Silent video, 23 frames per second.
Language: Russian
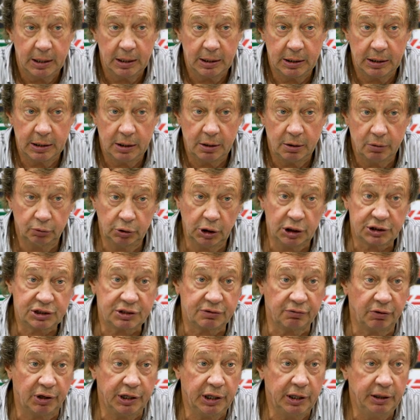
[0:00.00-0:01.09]
Э, у нас
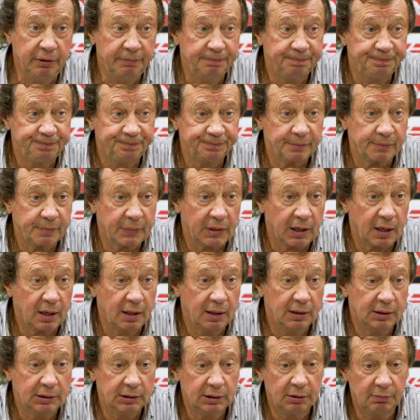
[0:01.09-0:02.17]
свои
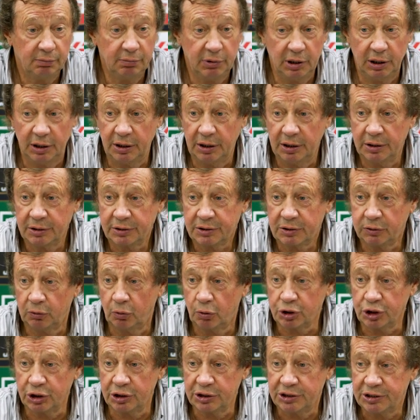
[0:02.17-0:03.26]
были
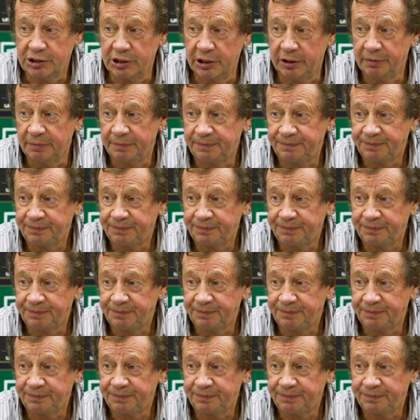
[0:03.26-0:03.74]
сложности.